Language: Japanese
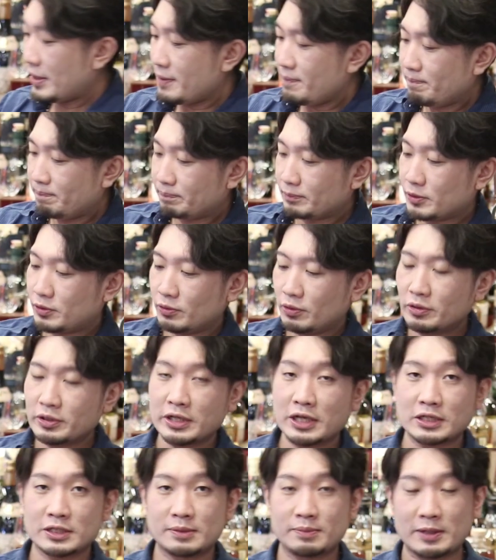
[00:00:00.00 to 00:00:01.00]
ね、
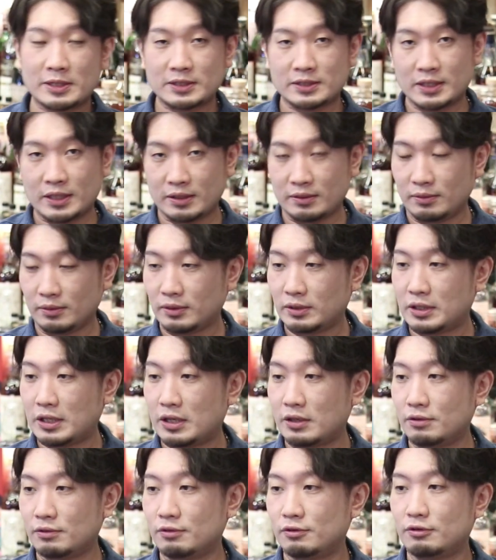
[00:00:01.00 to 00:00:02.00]
グロリアスバスタードっ
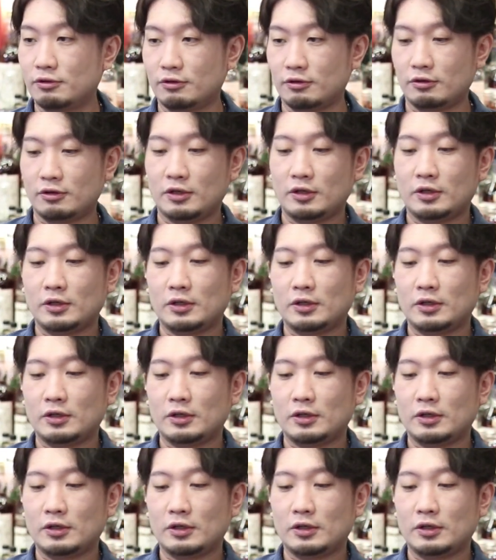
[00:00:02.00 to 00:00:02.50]
ていう、